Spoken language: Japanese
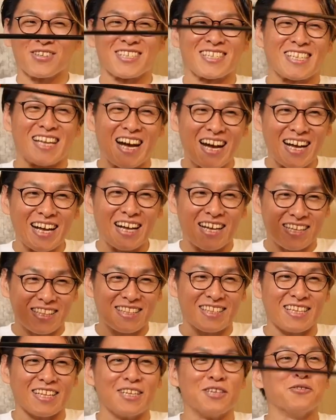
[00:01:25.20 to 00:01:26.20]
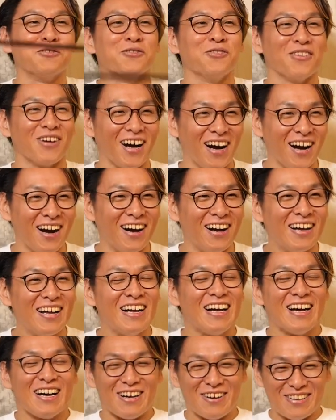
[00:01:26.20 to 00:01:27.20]
差、うんっていうのが、は
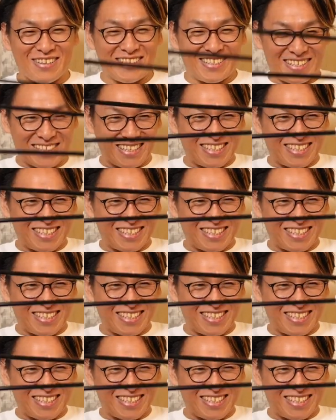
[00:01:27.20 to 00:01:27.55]
い、